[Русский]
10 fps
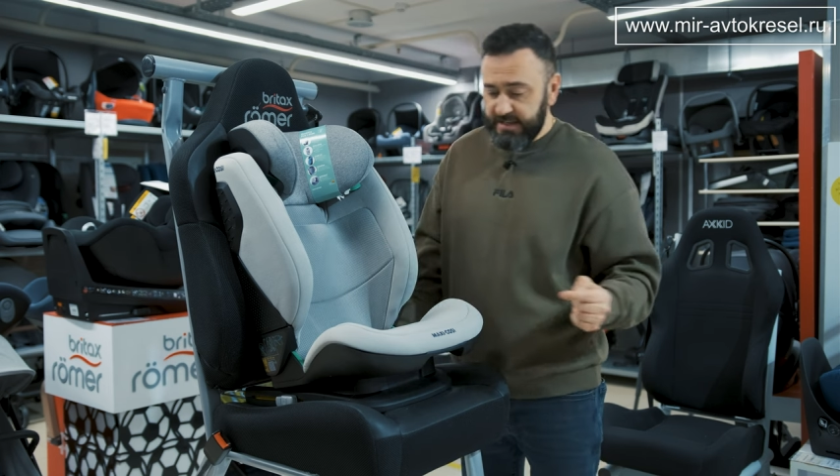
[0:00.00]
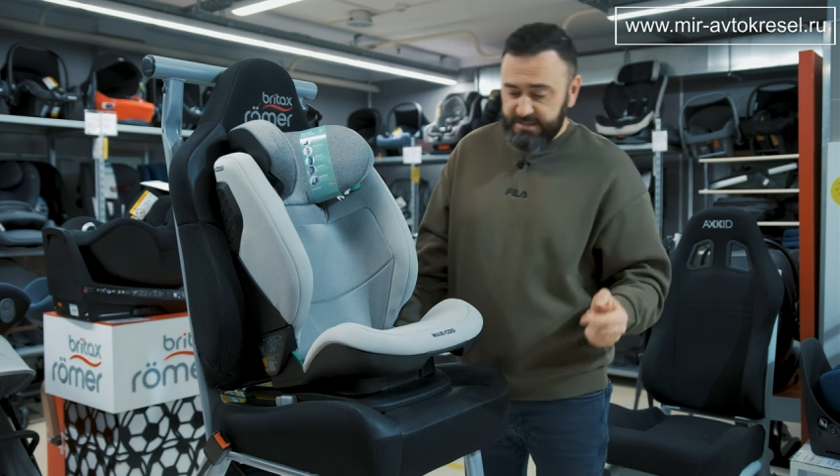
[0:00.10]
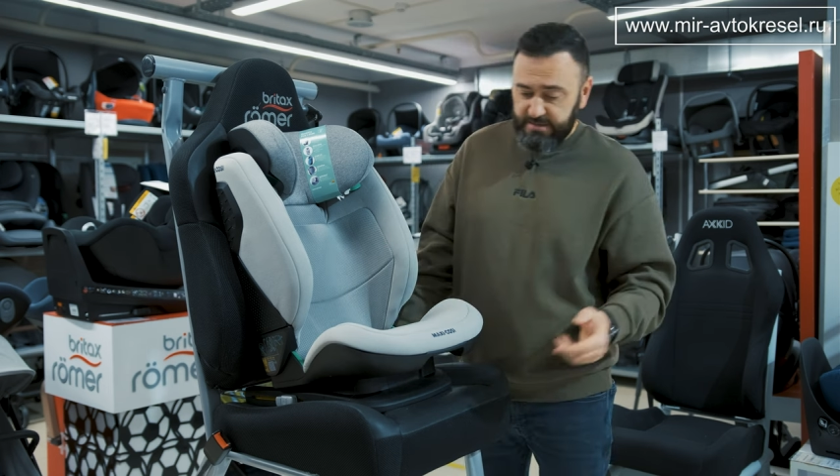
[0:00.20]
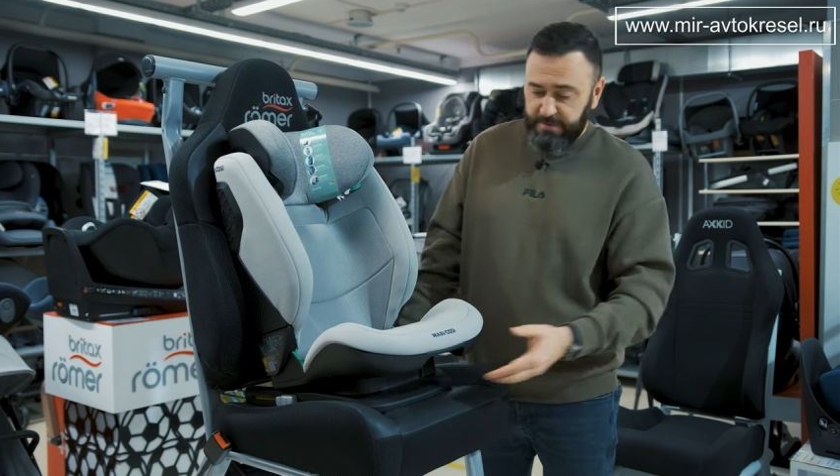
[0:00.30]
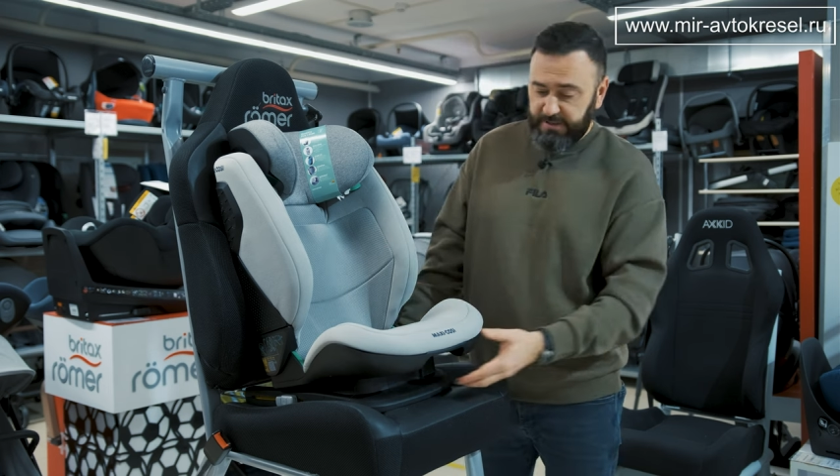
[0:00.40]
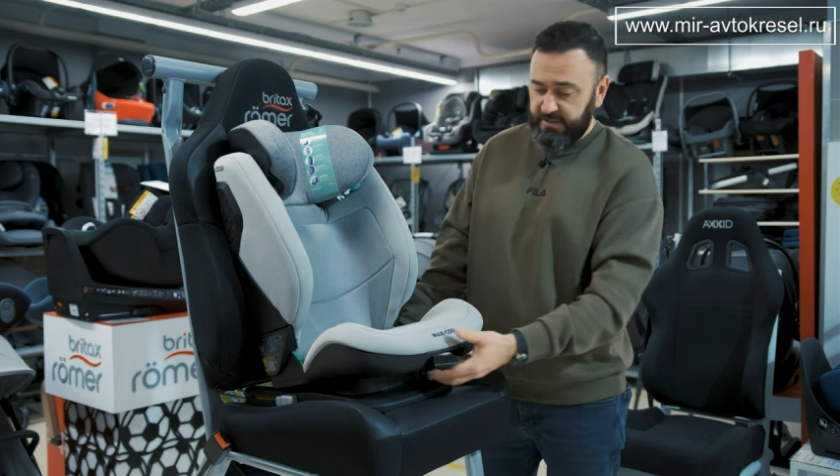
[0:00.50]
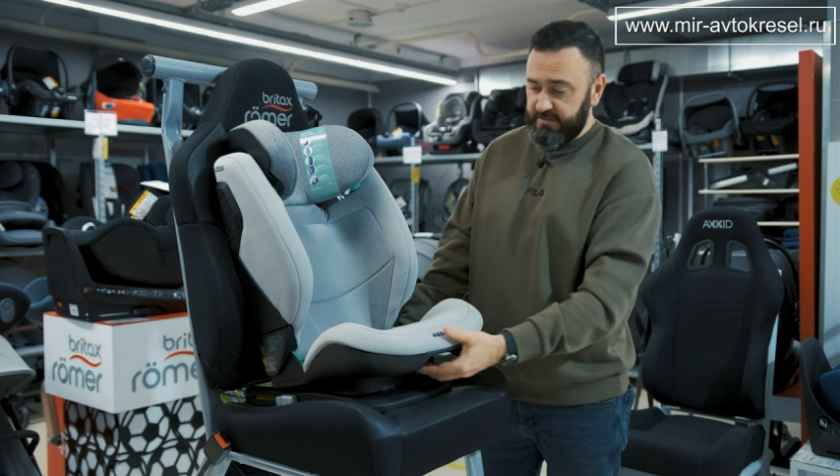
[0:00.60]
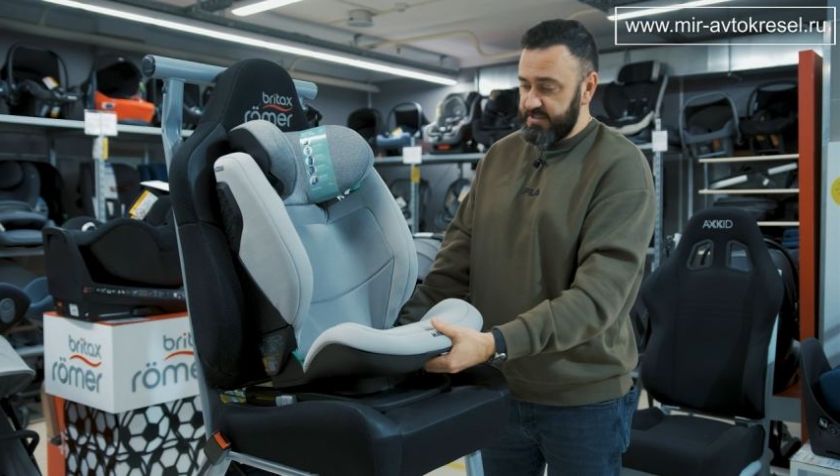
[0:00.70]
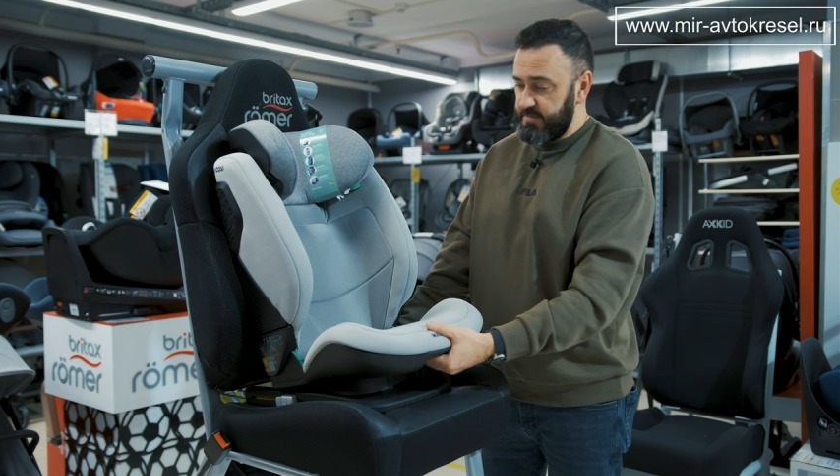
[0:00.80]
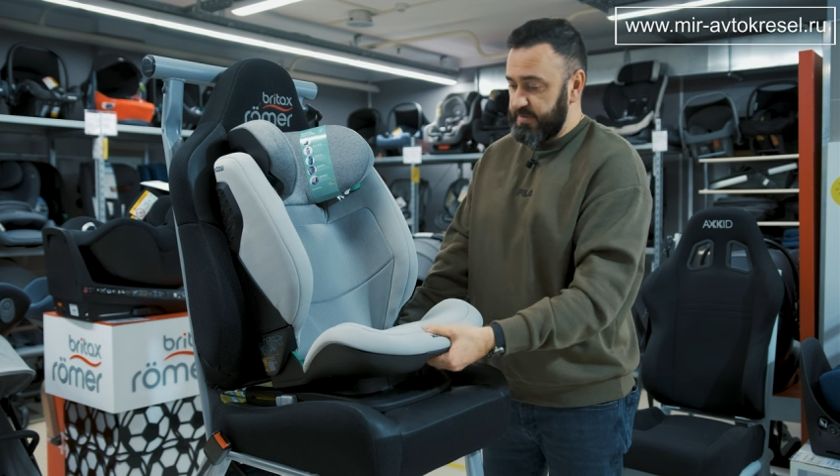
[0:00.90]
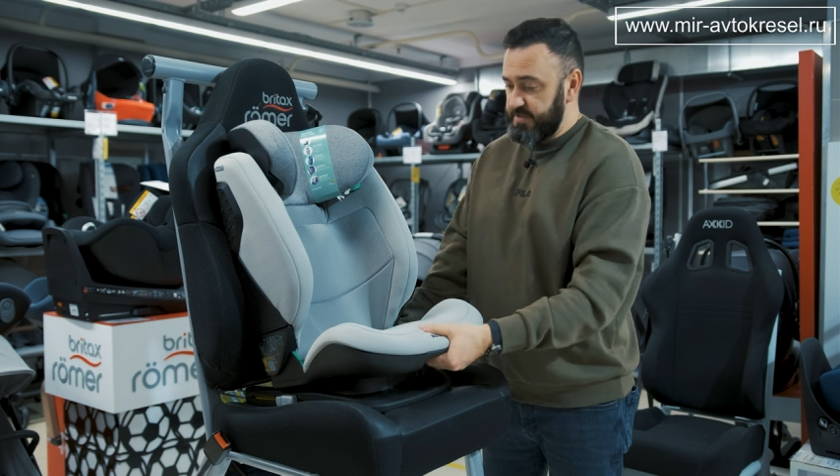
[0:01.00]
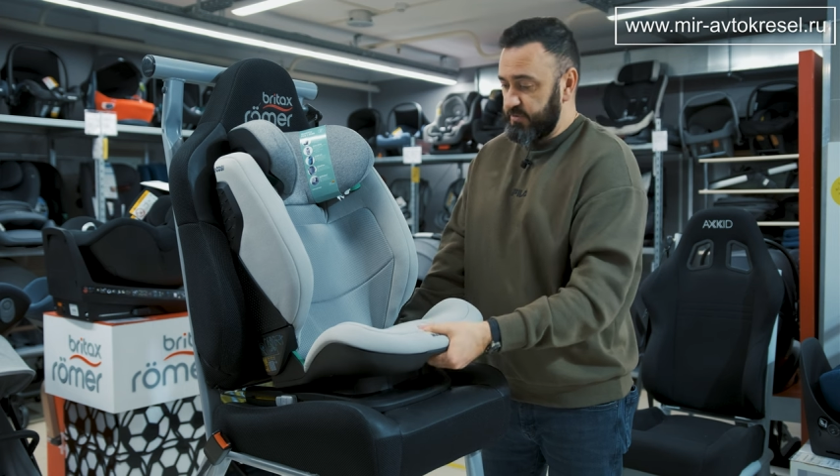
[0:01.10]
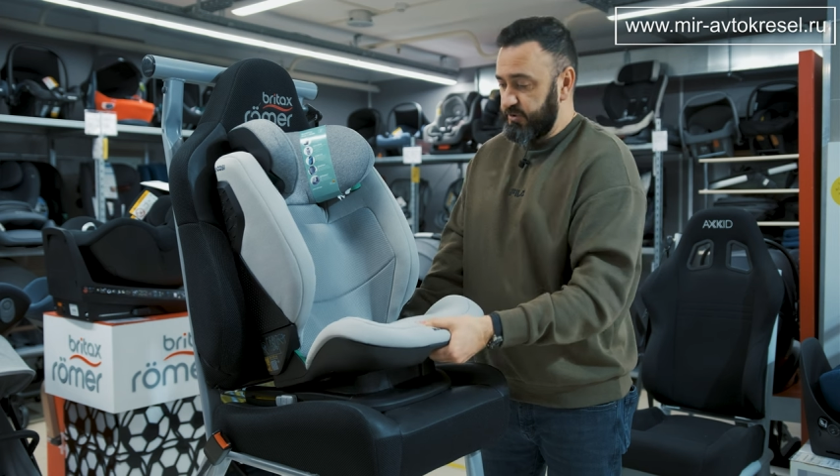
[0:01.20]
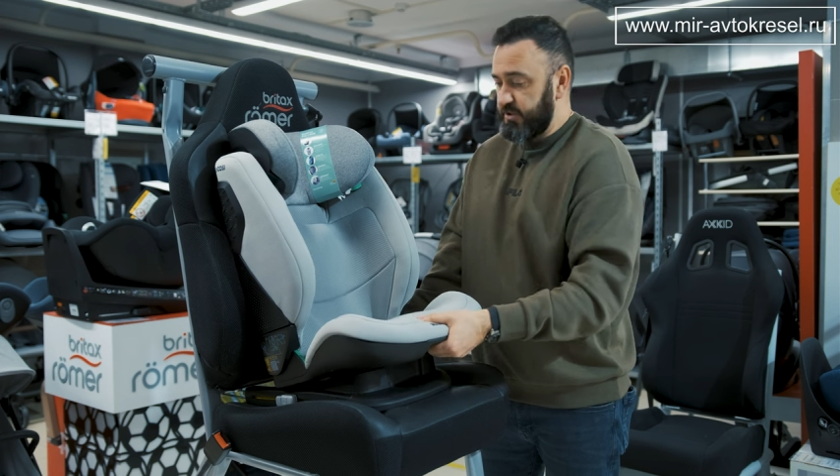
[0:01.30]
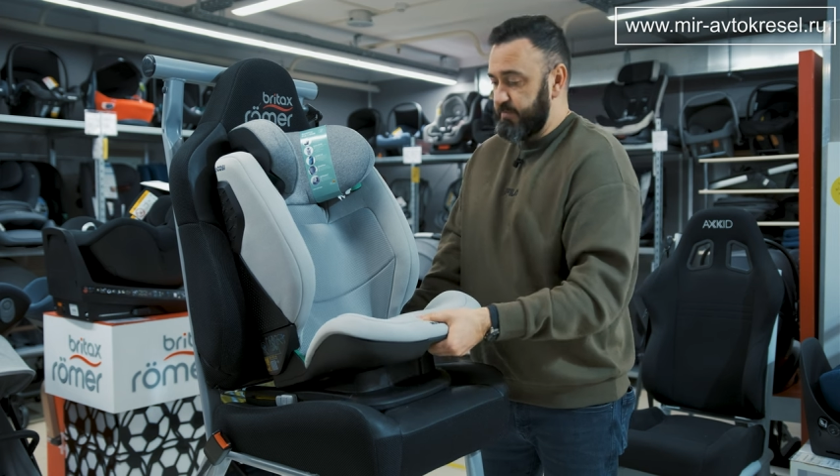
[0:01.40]
Теперь давайте
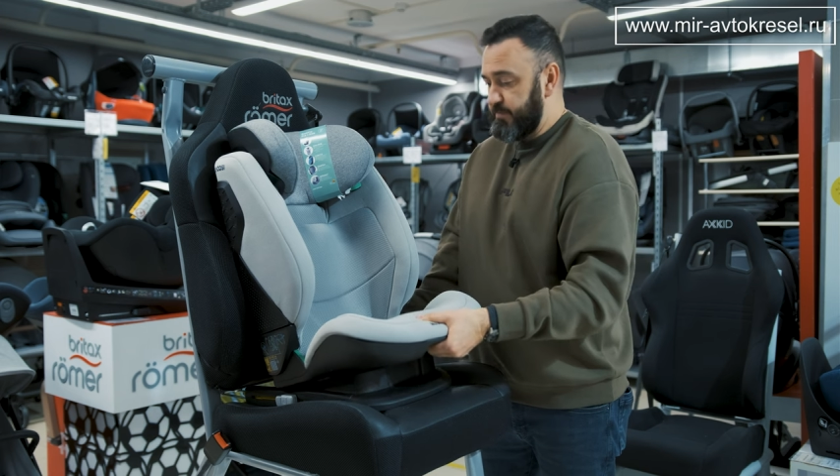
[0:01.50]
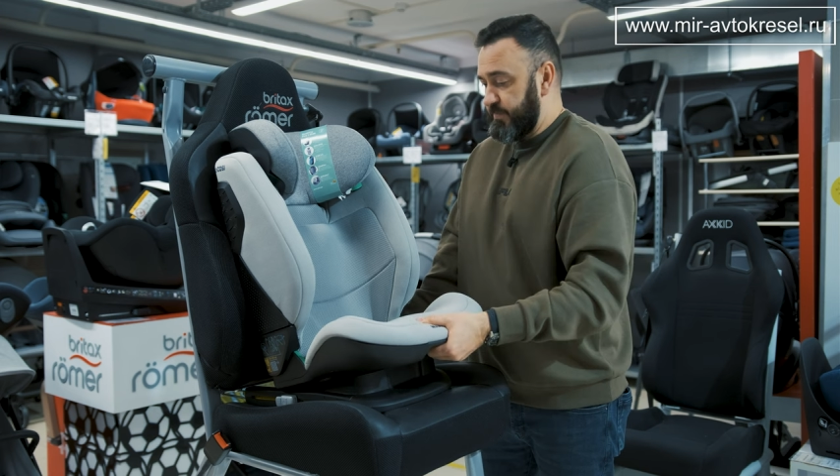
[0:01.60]
посмотрим...